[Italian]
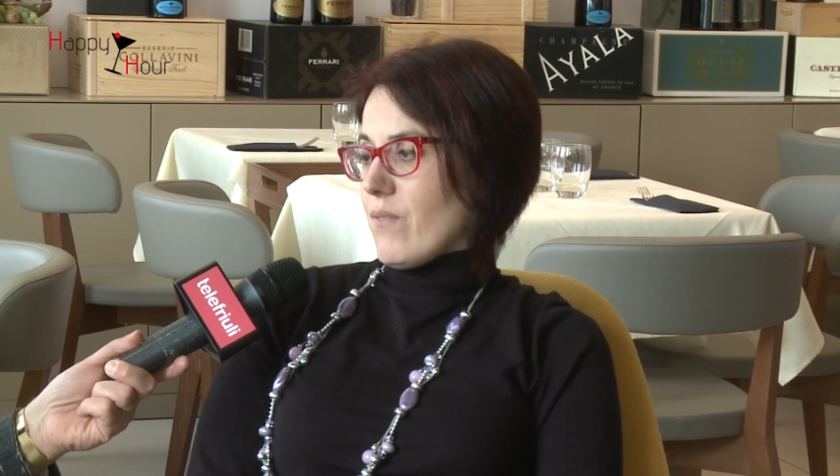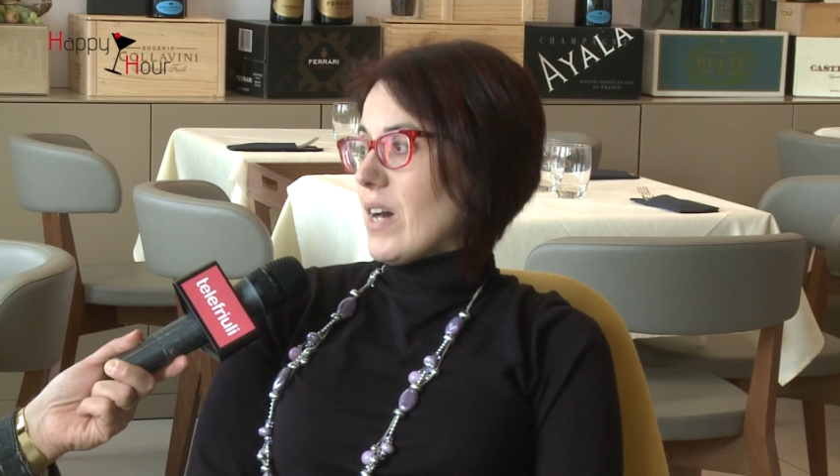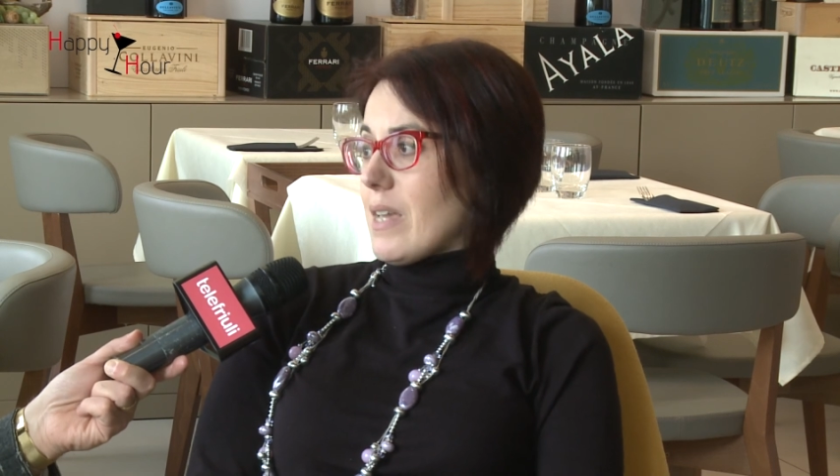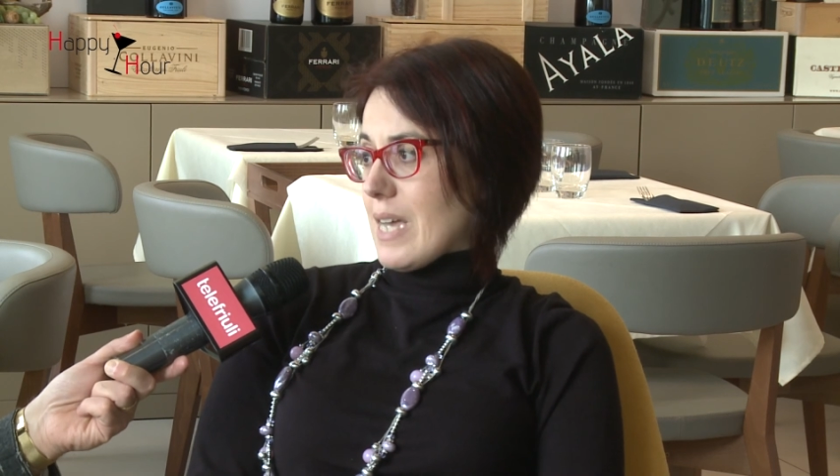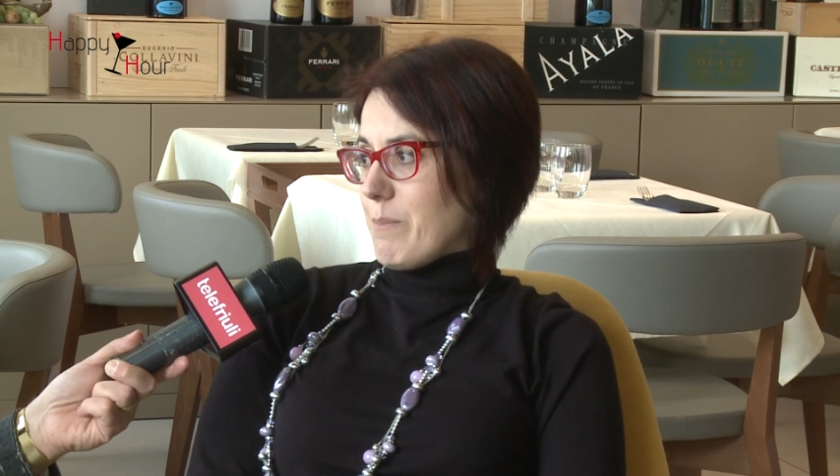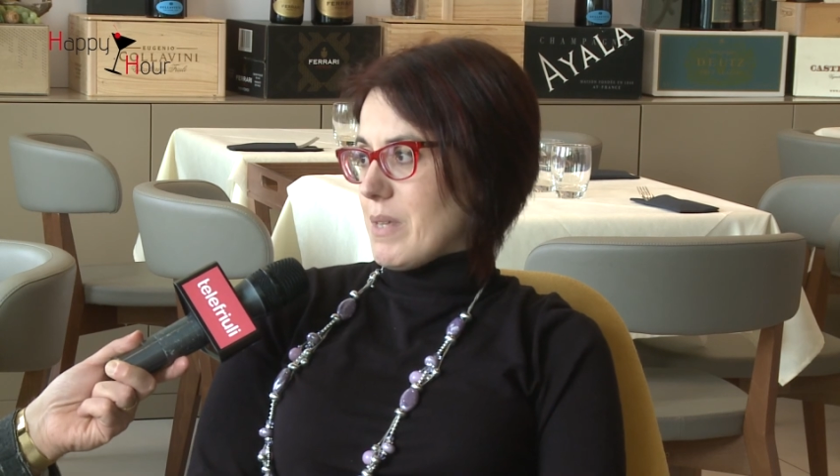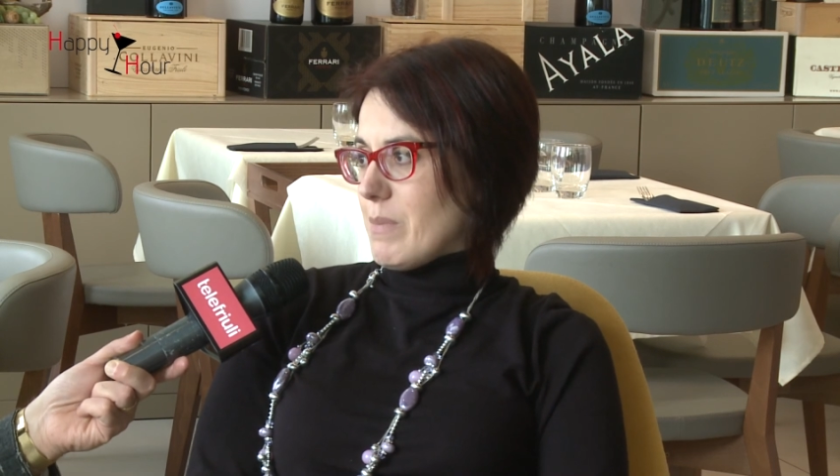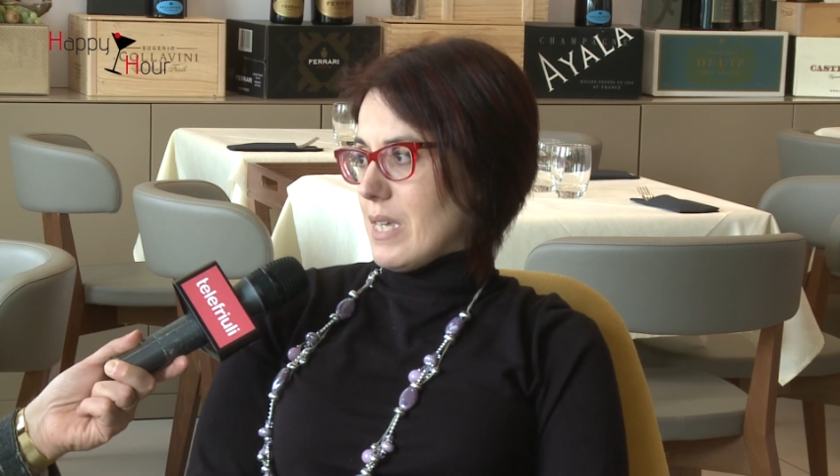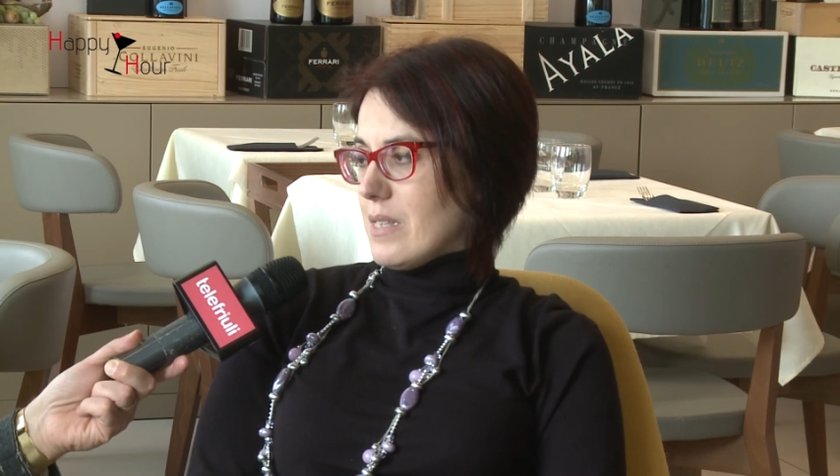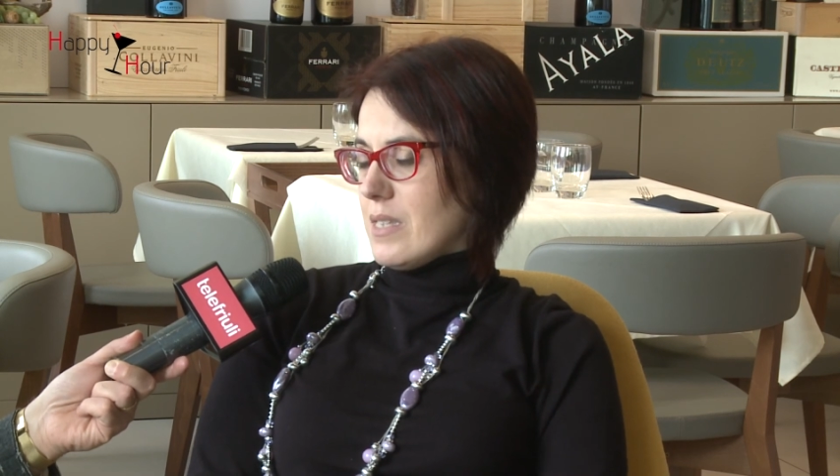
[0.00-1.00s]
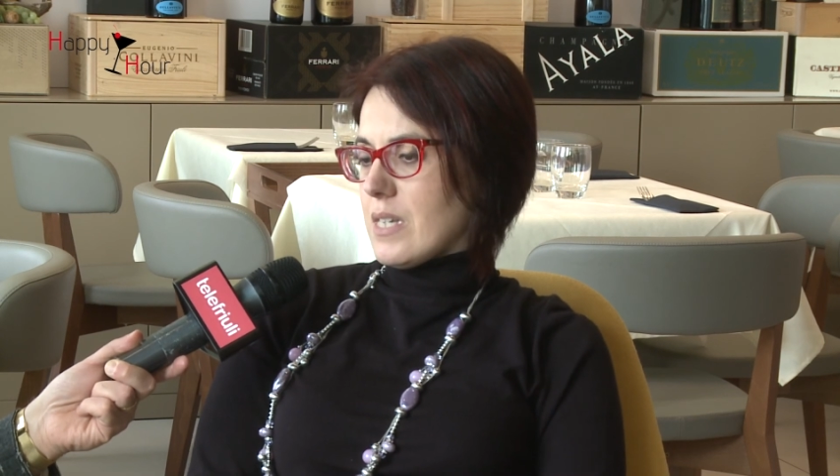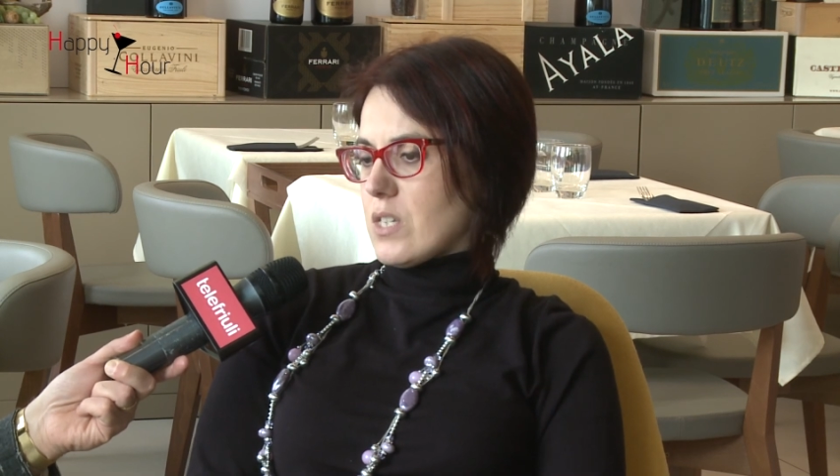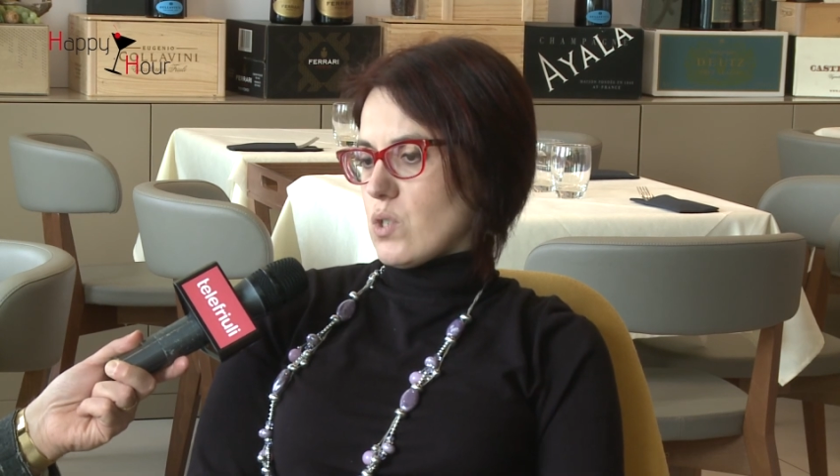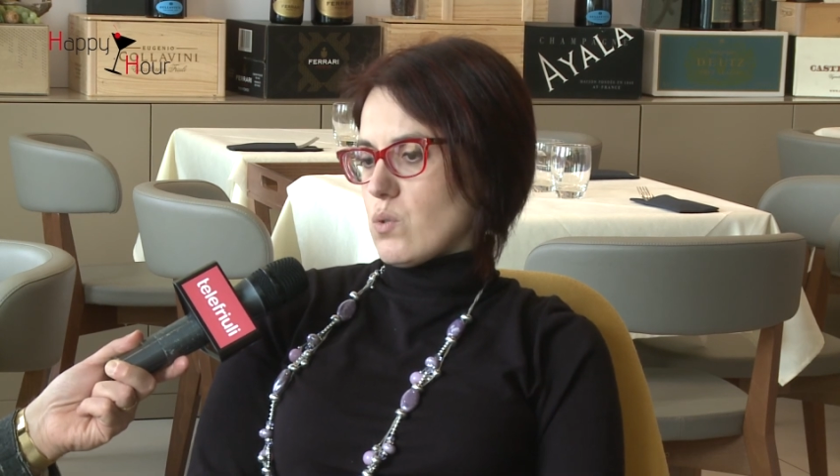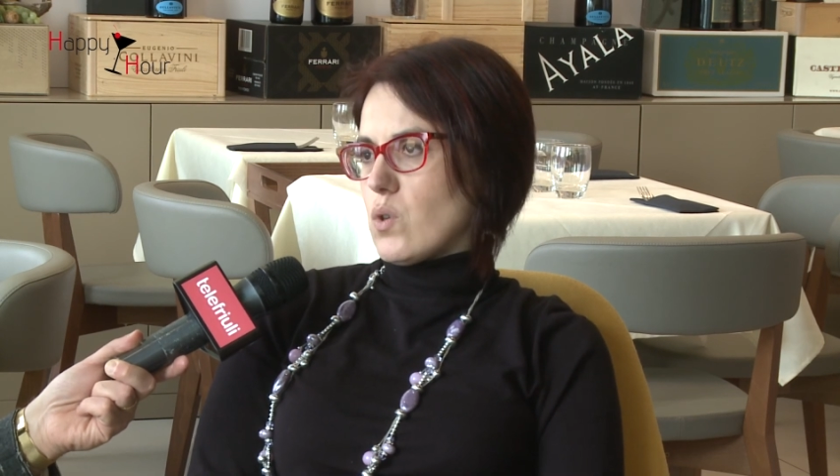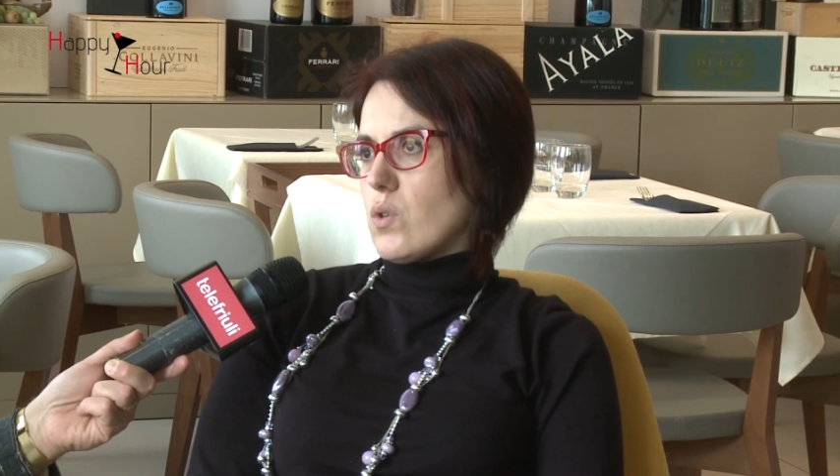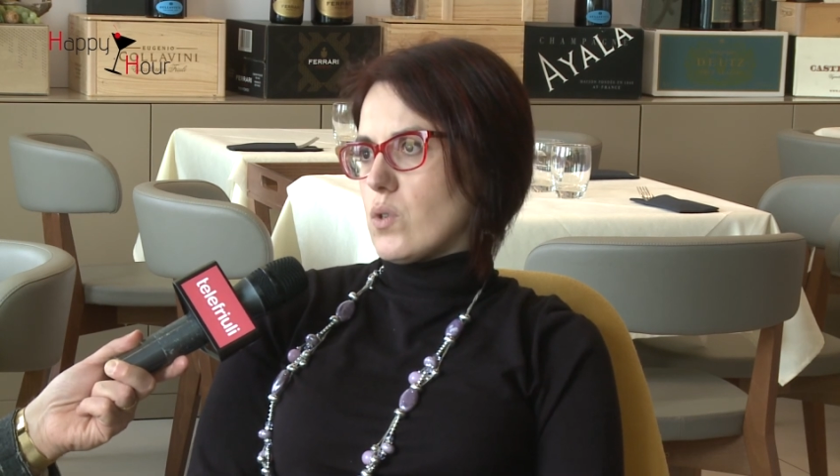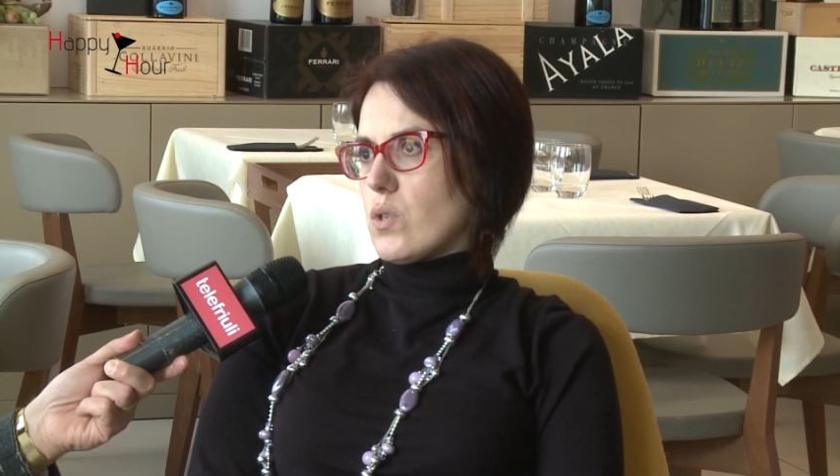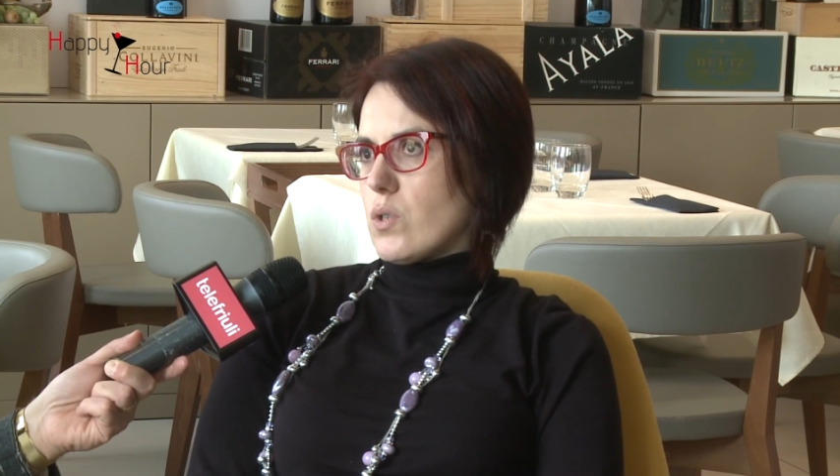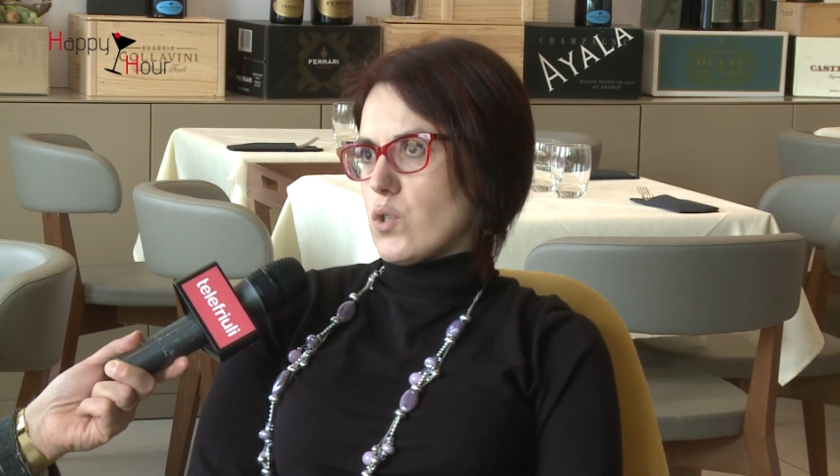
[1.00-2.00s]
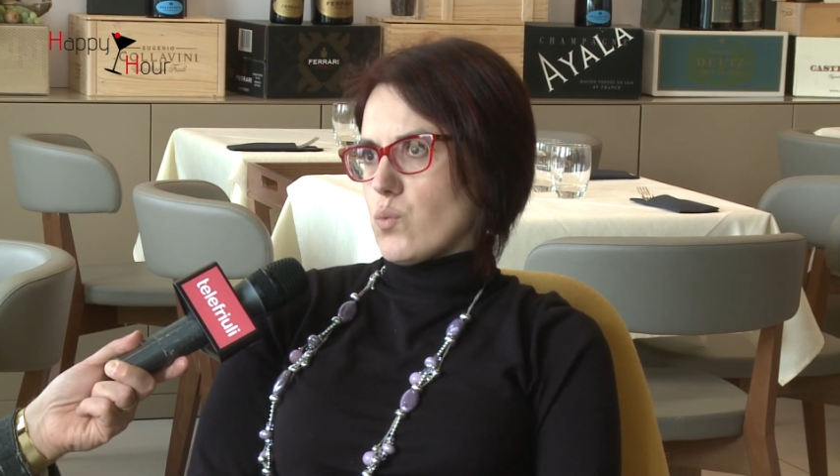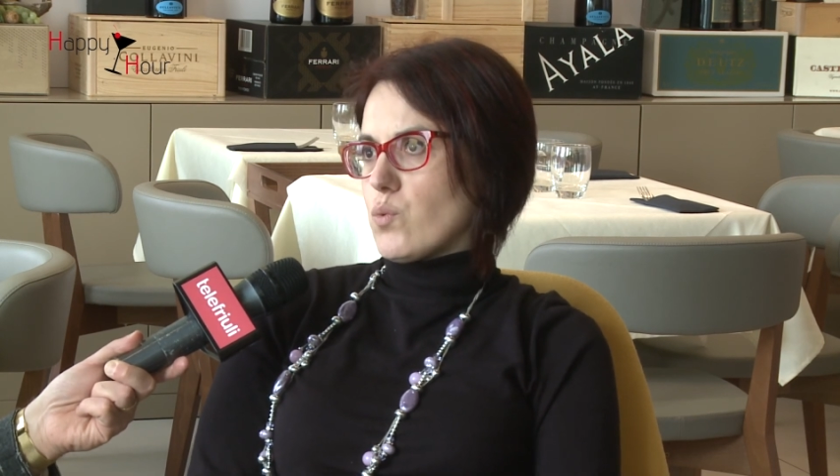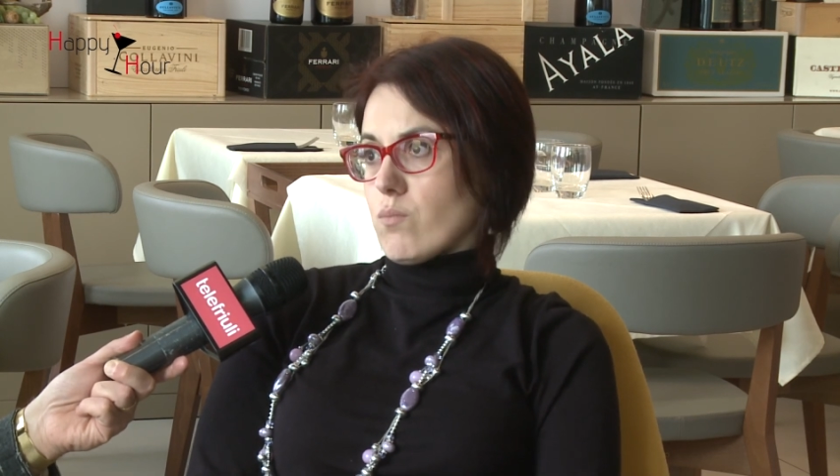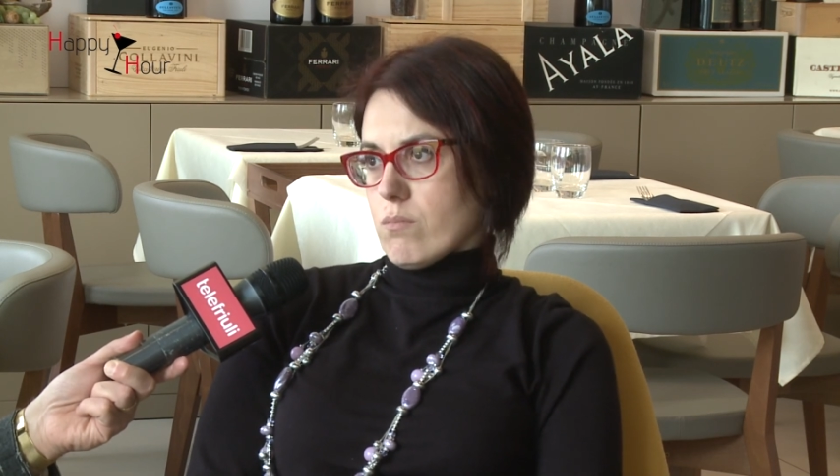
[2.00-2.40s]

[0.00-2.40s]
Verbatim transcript: vari cambiamenti che sono eh, su,